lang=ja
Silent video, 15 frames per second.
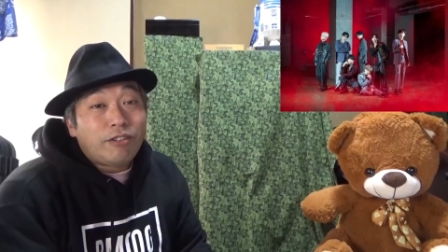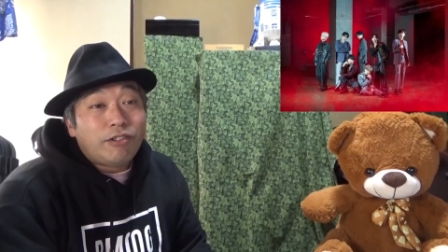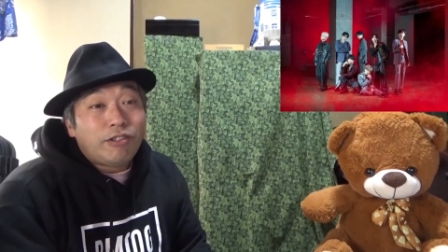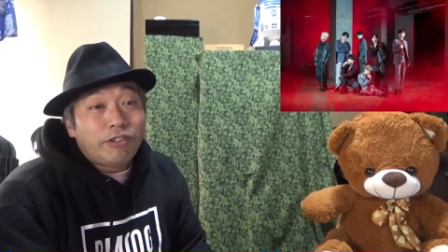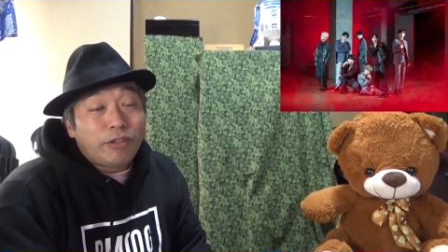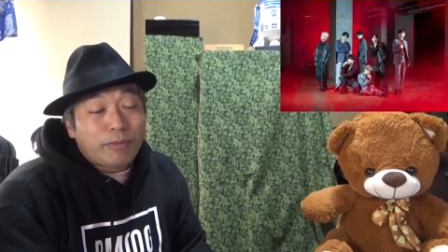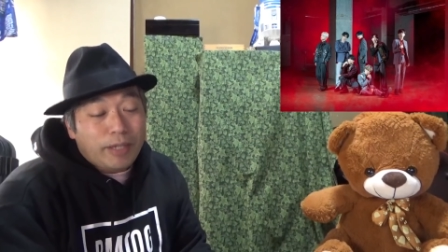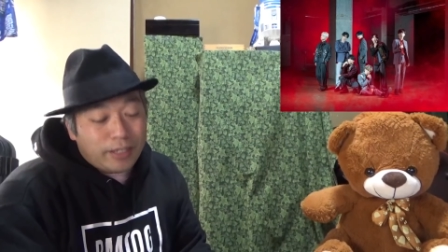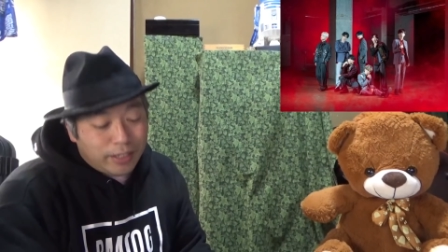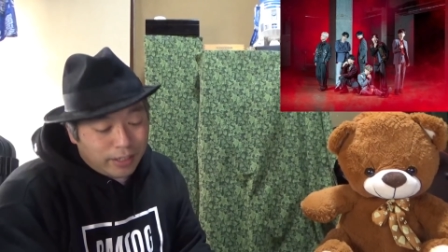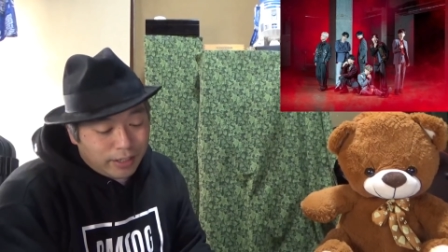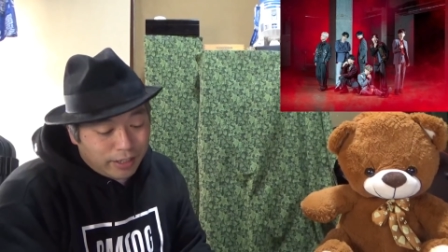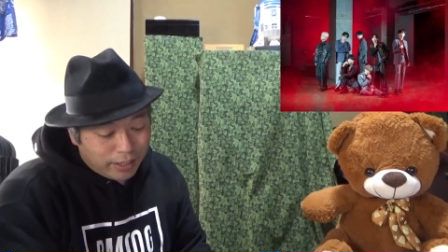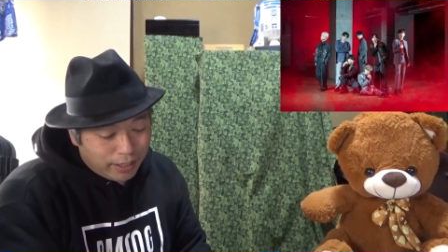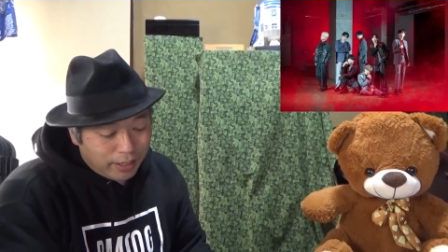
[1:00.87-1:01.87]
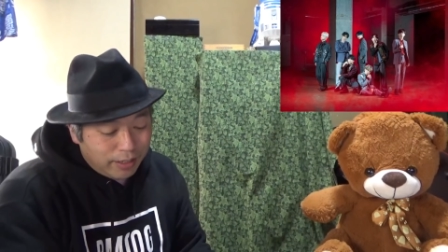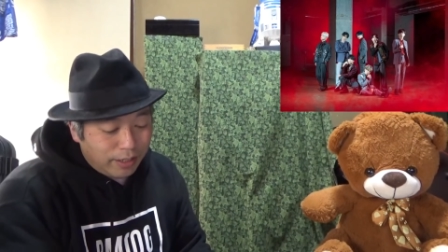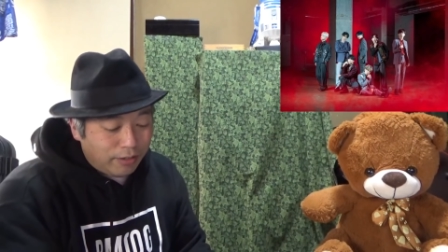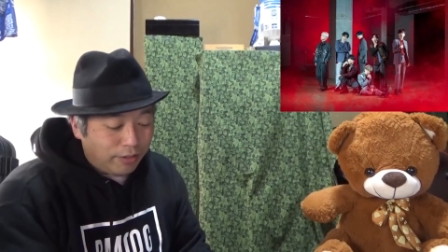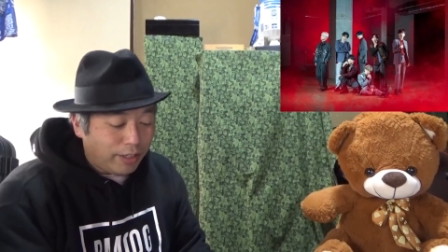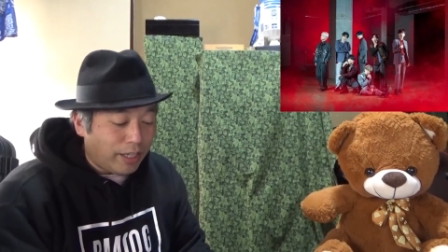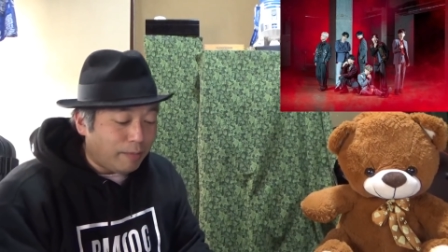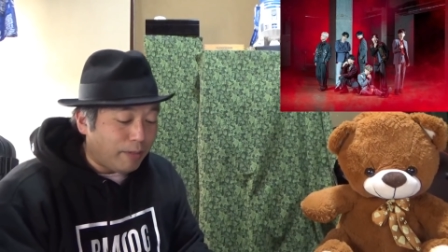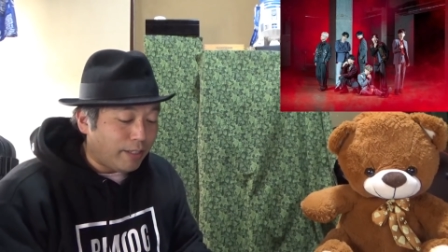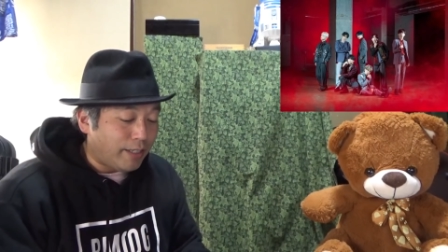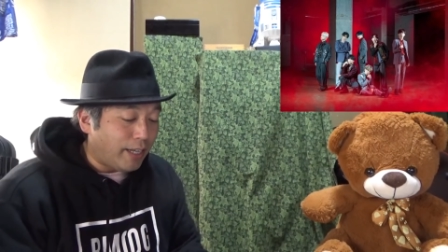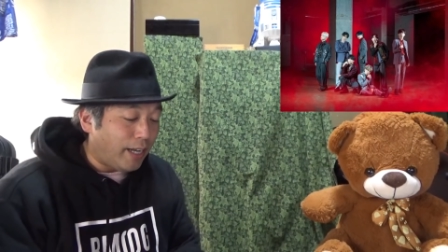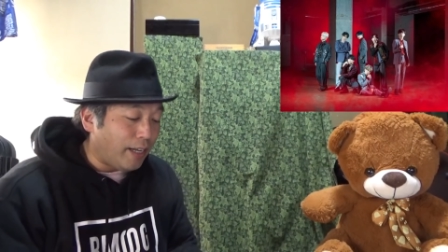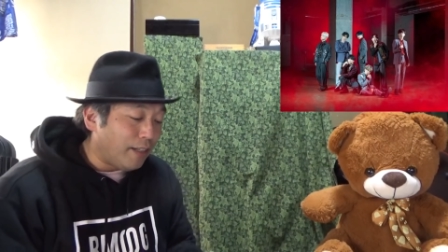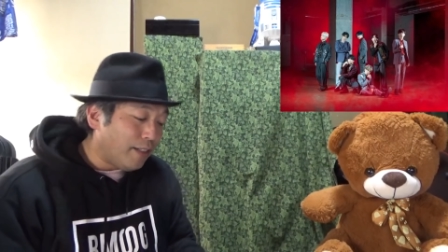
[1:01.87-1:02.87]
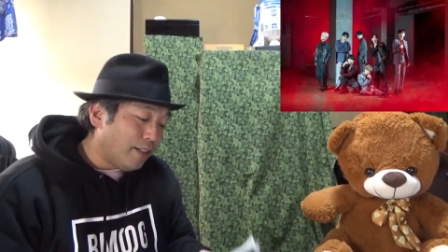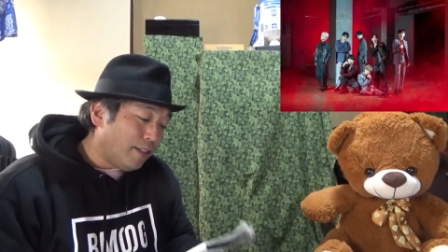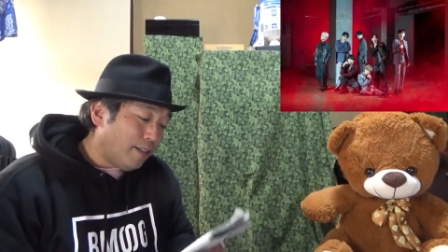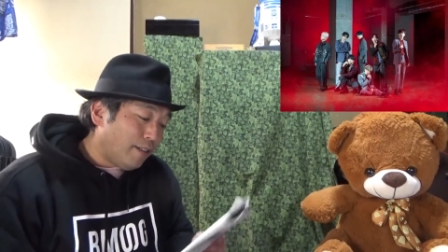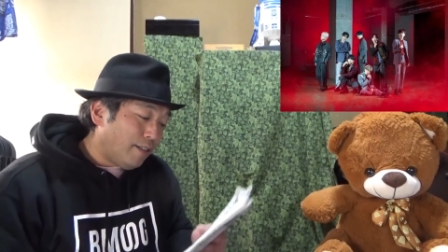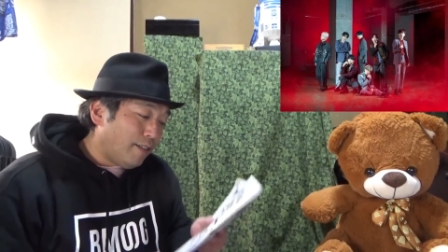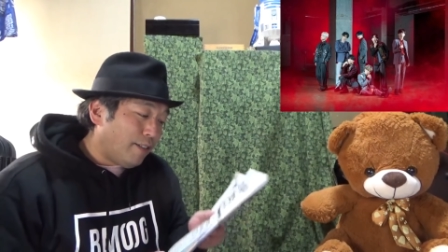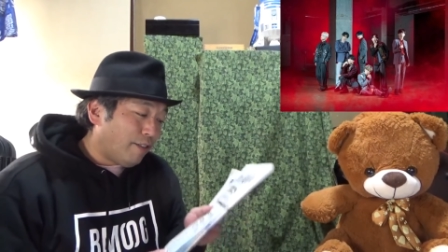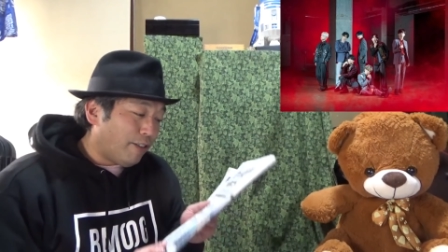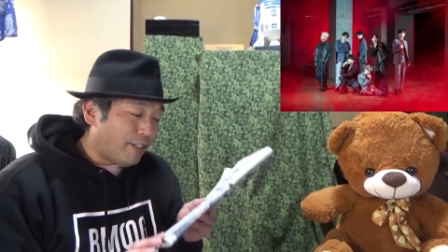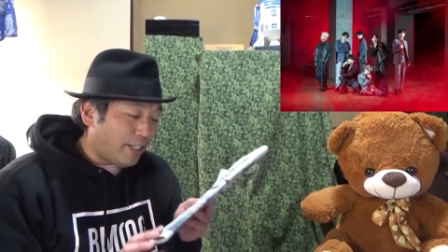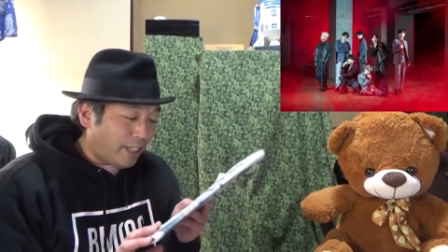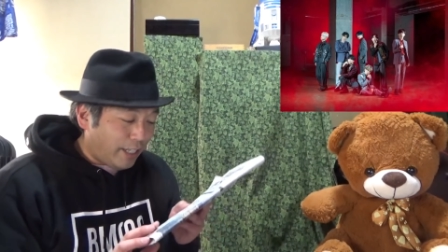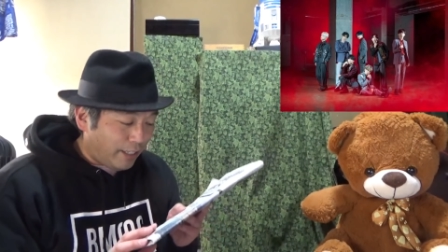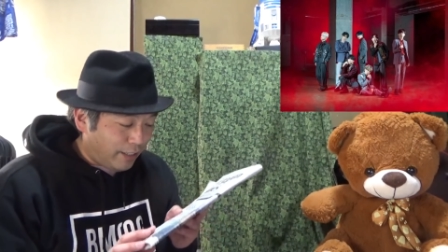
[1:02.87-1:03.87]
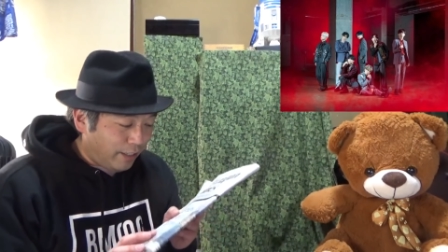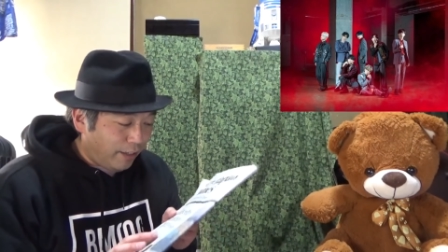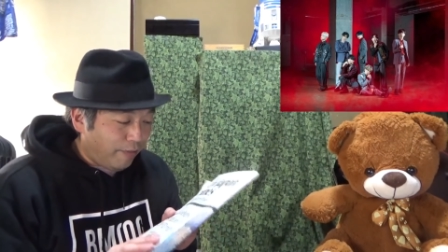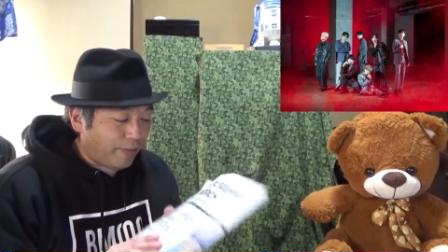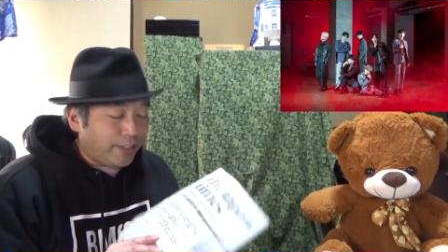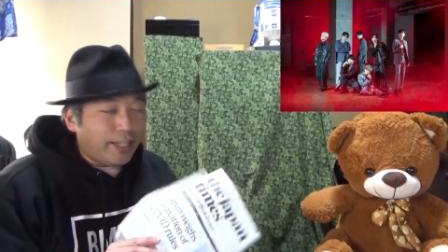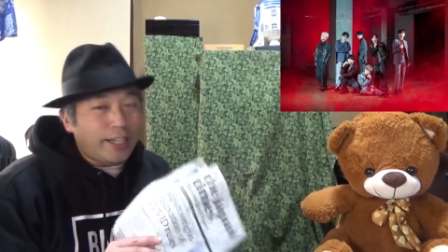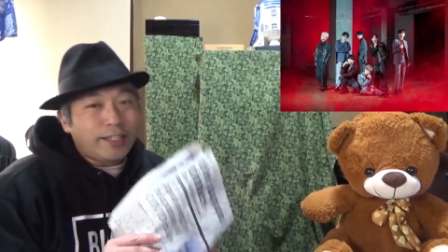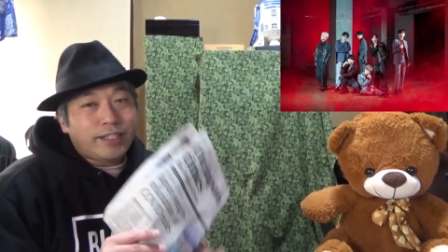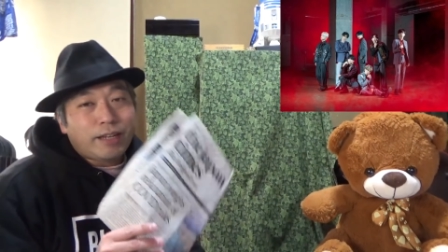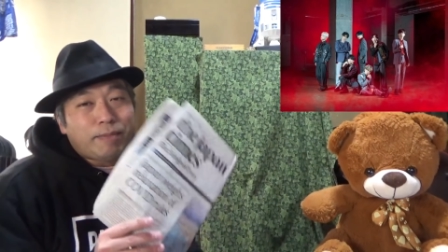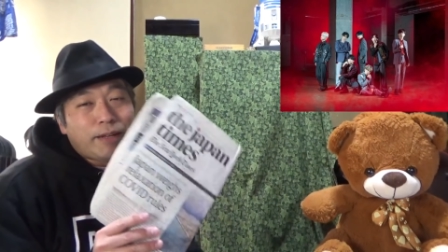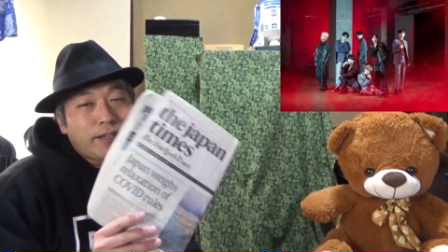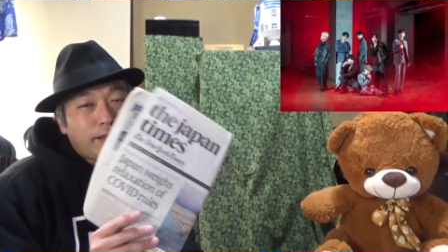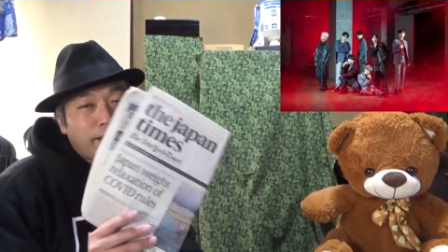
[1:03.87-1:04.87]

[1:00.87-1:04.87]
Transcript: 方の売店でね、あの、買いました。こちらです。ザ・ジャパン・